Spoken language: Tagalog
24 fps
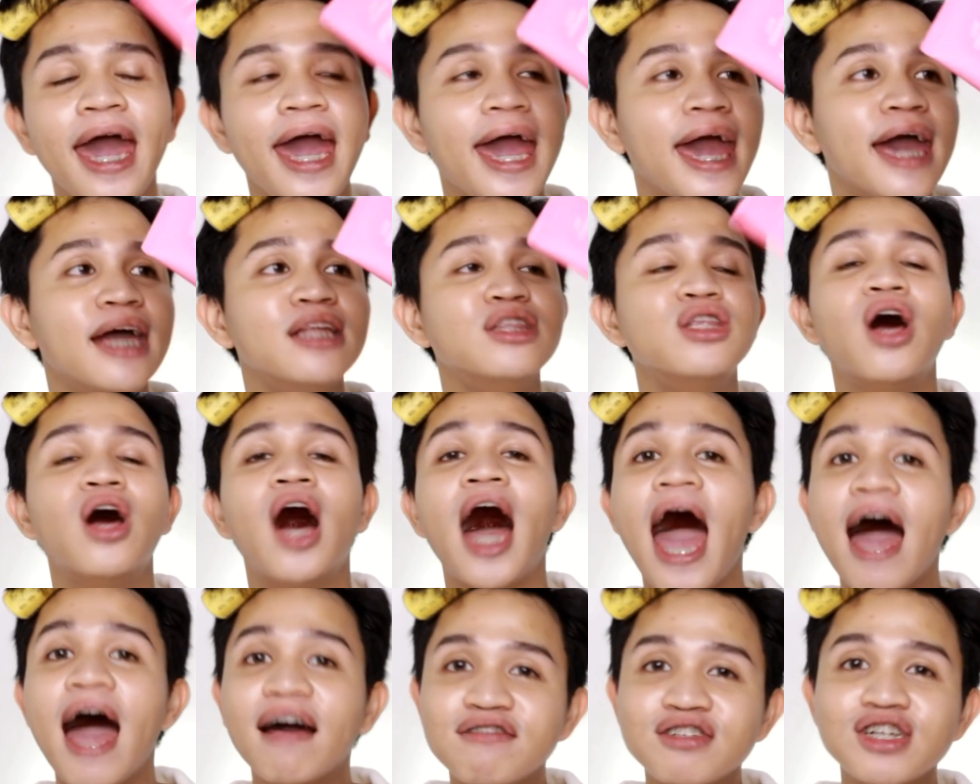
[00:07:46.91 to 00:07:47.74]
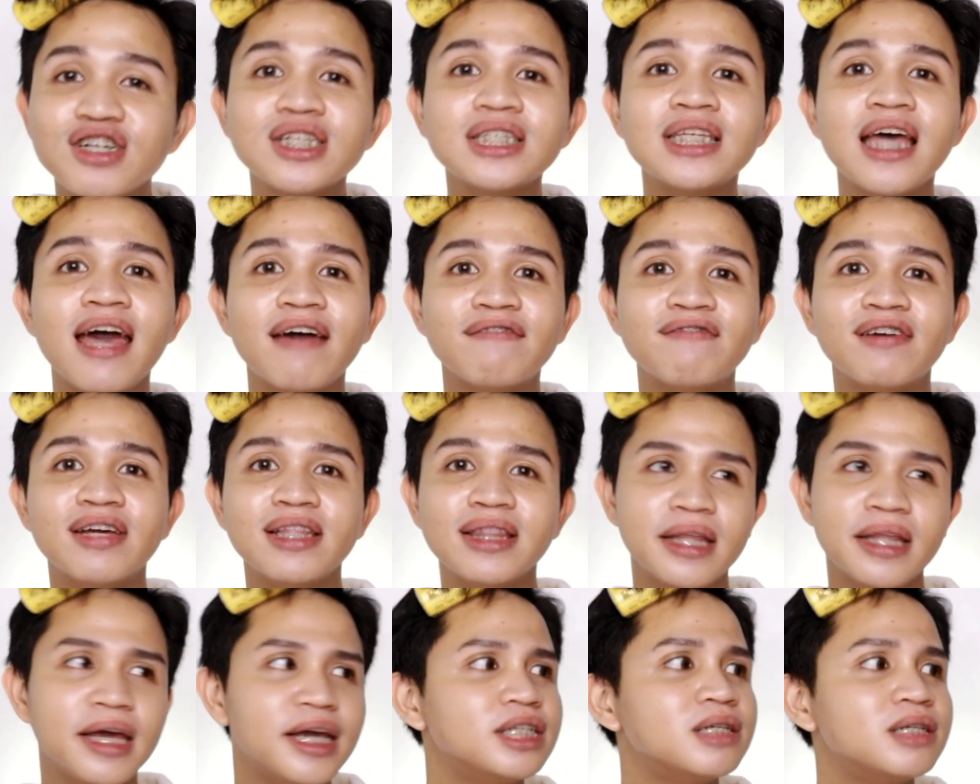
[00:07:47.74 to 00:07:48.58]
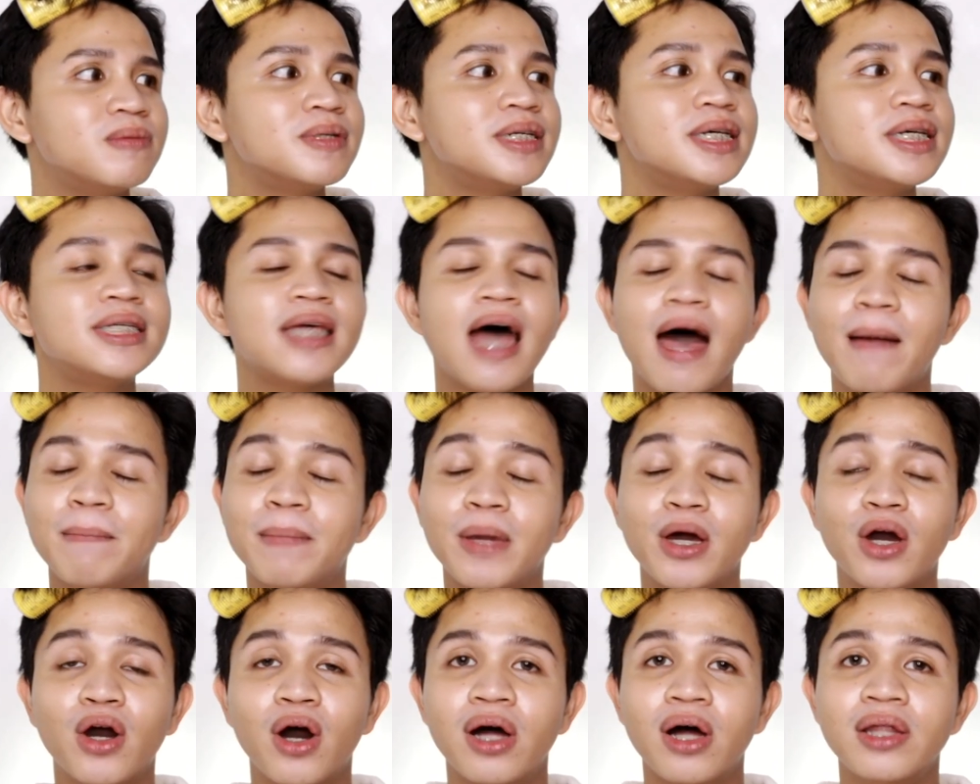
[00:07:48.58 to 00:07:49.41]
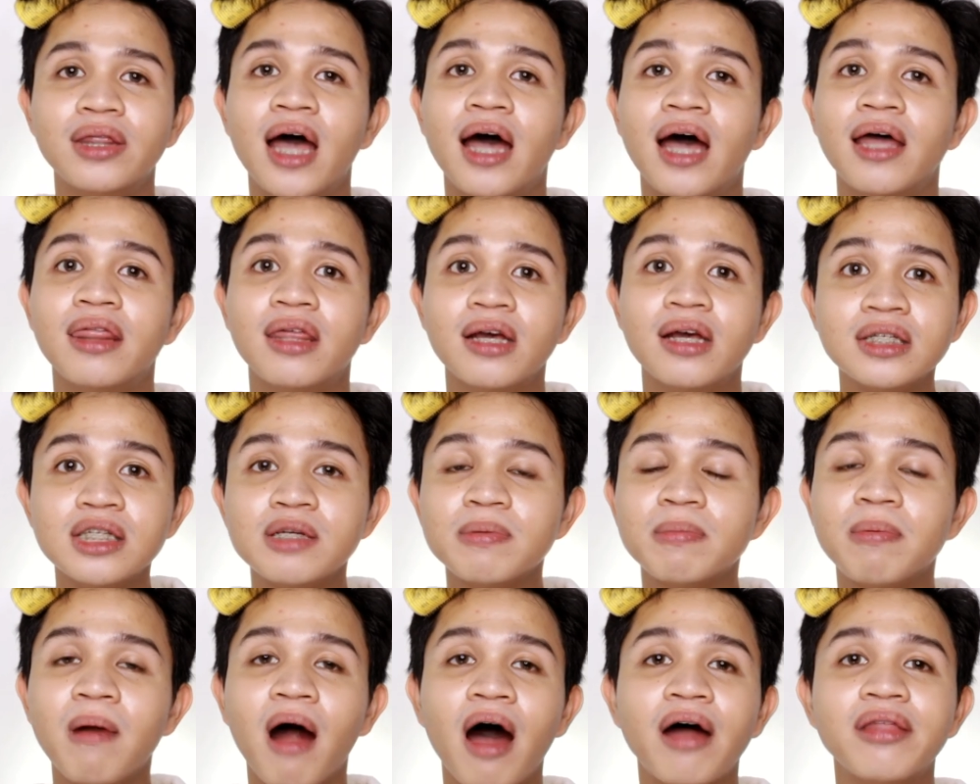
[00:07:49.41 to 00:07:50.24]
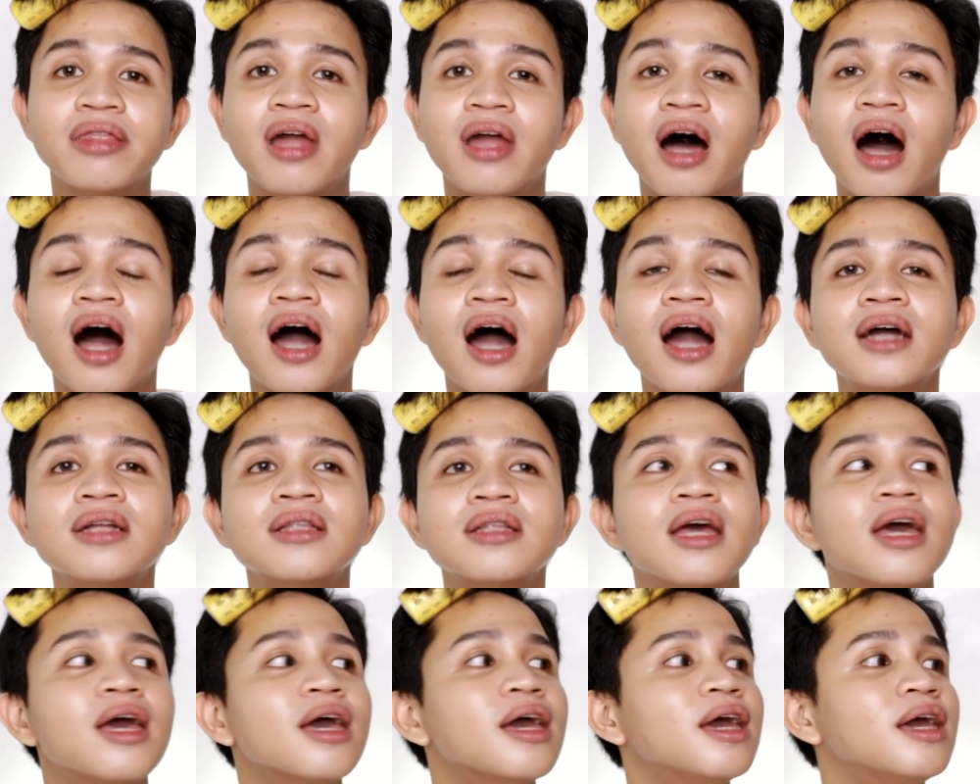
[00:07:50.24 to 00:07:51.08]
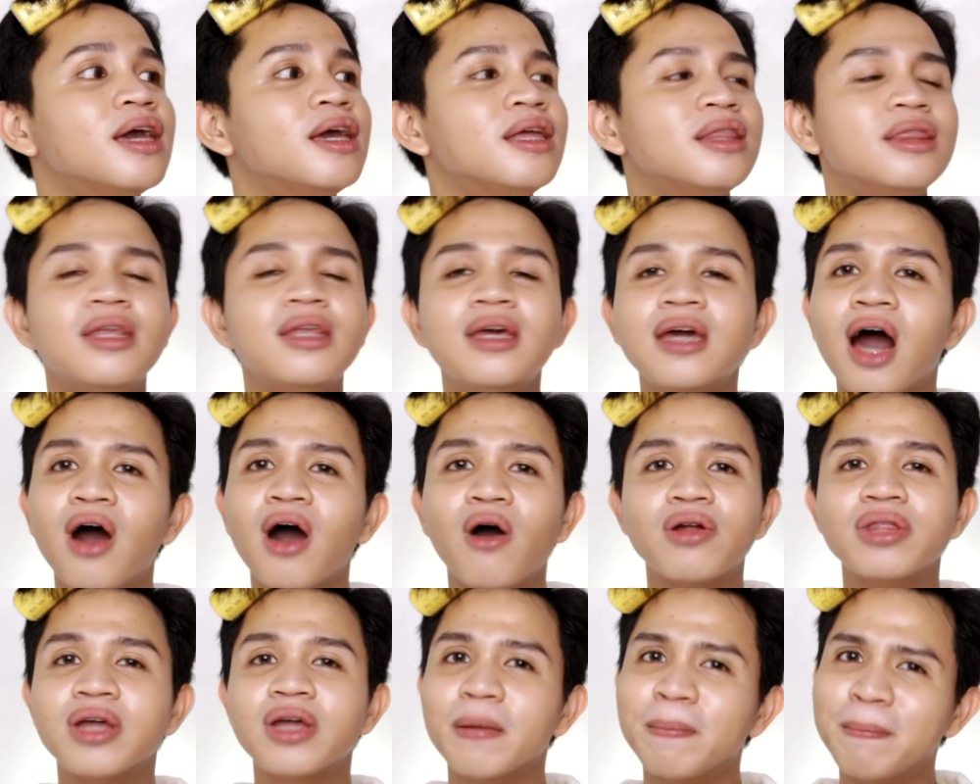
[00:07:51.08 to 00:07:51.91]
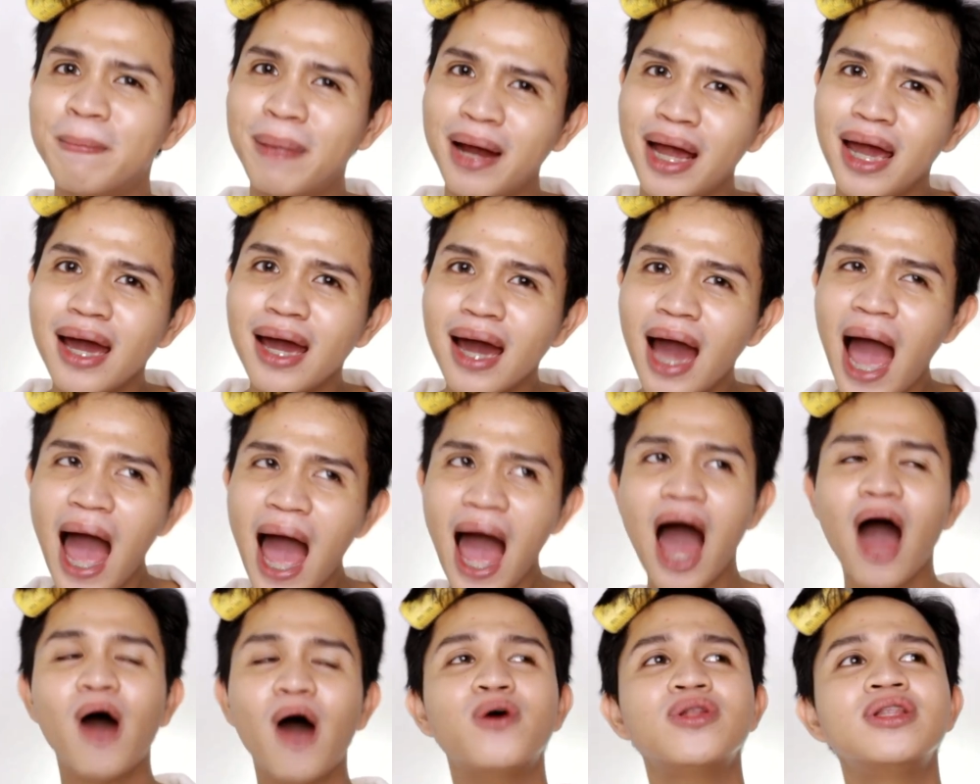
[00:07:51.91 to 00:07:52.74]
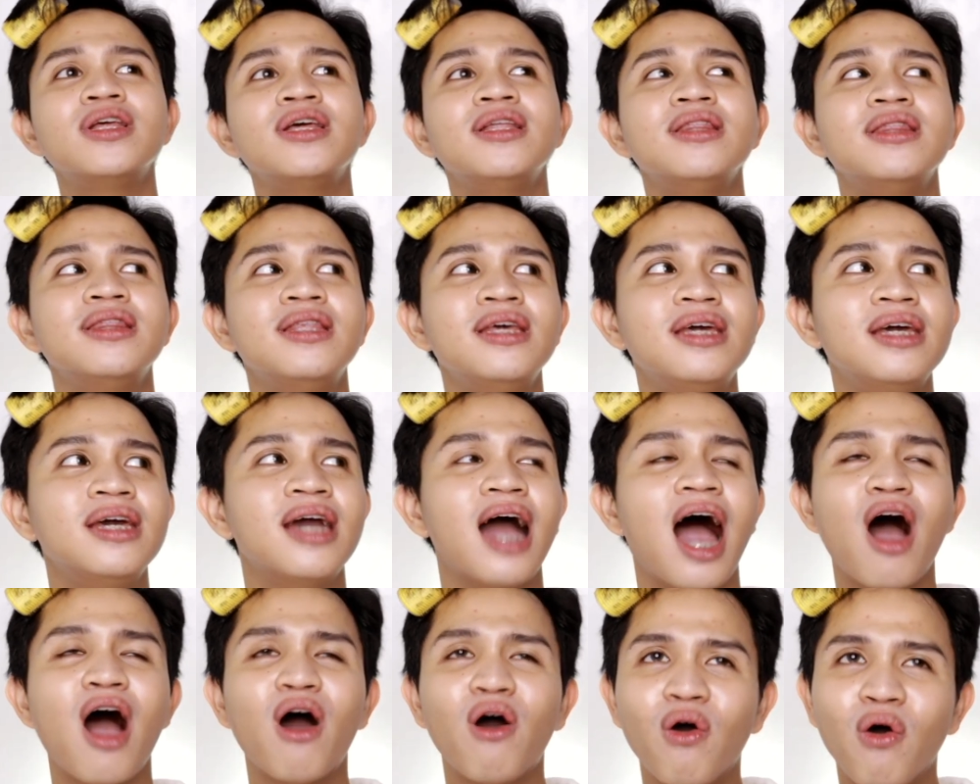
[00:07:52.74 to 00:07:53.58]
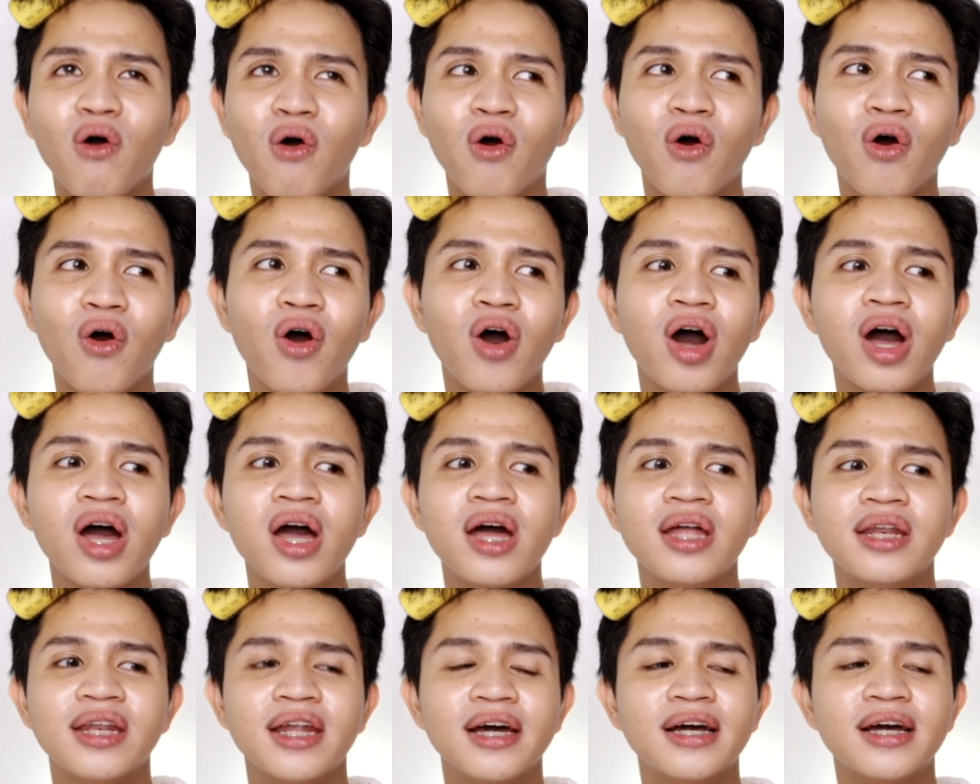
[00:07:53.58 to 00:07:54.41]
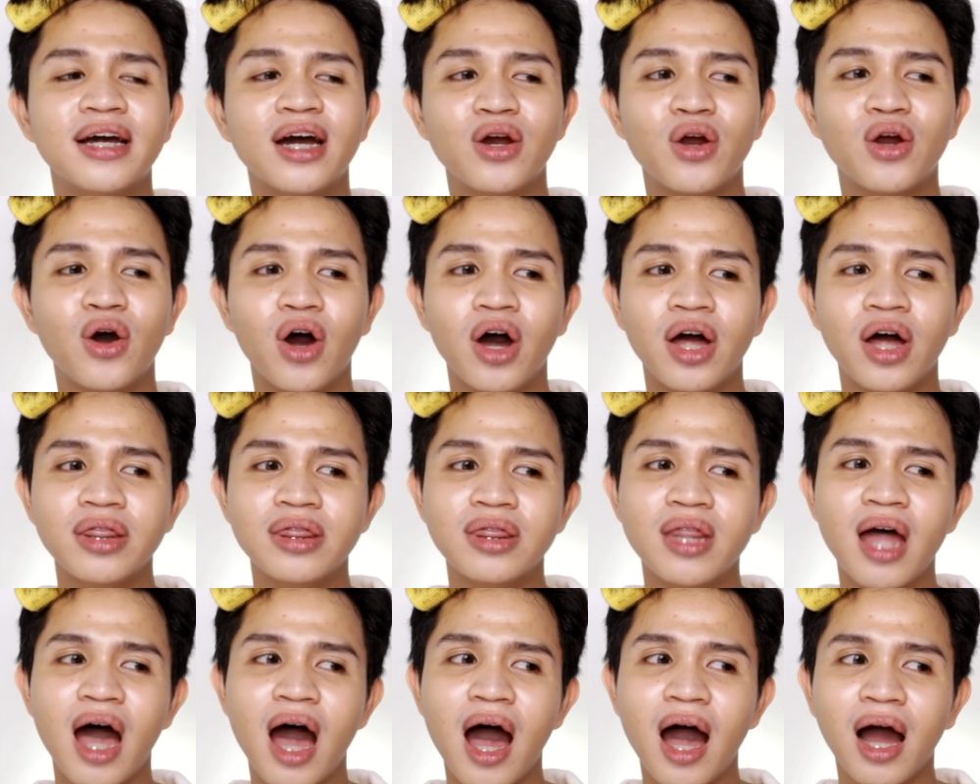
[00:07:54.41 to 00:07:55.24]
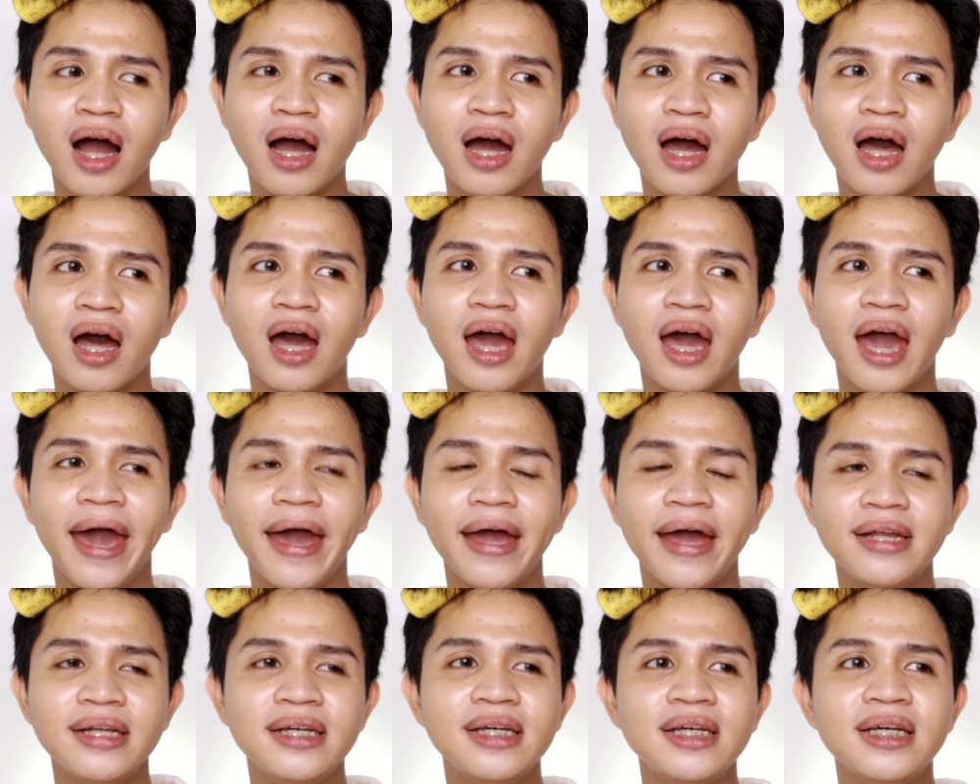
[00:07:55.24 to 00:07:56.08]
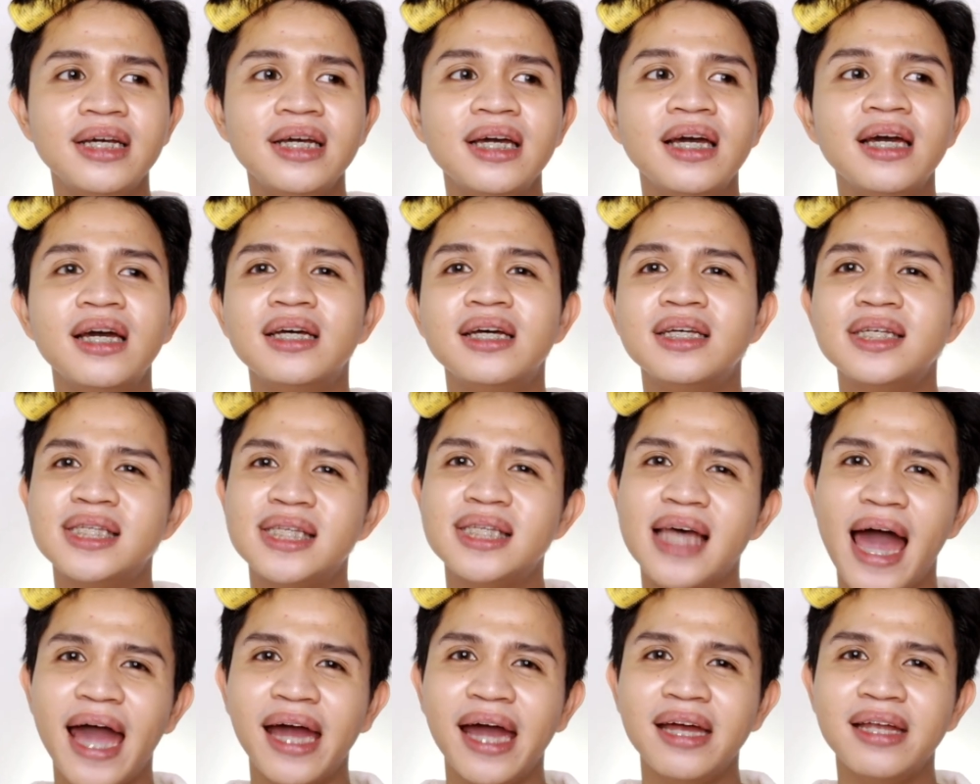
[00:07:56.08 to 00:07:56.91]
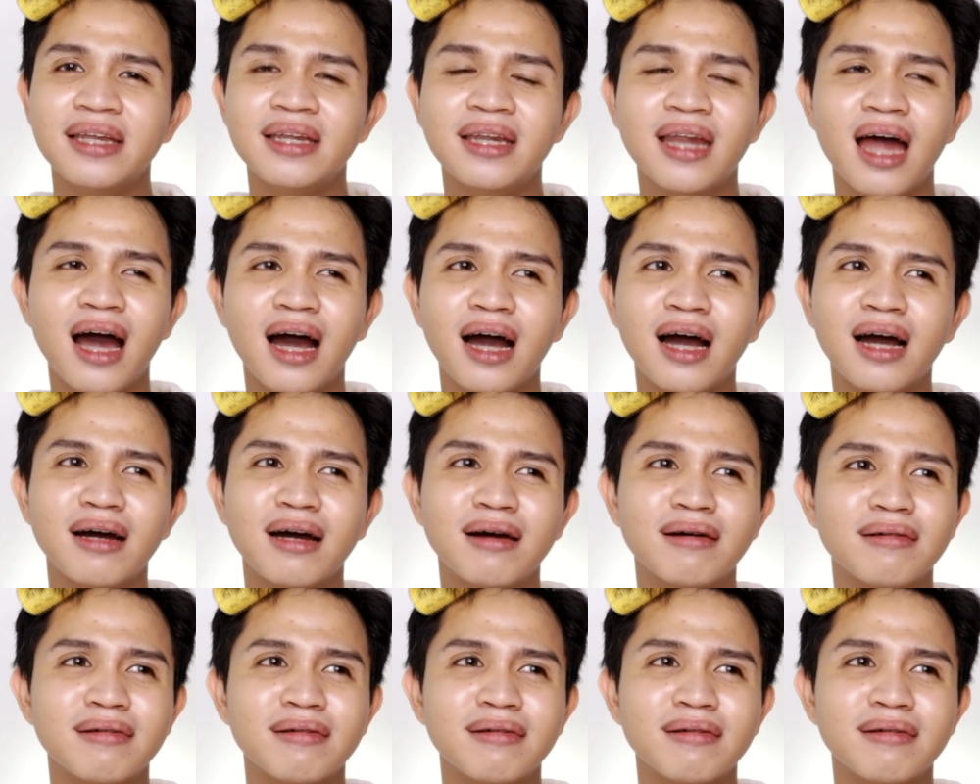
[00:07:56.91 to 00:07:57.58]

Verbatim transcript: And after 7 days, masasabi ko na this product hindi ako nag-break out, hindi ako nagkaroon ng any sign ng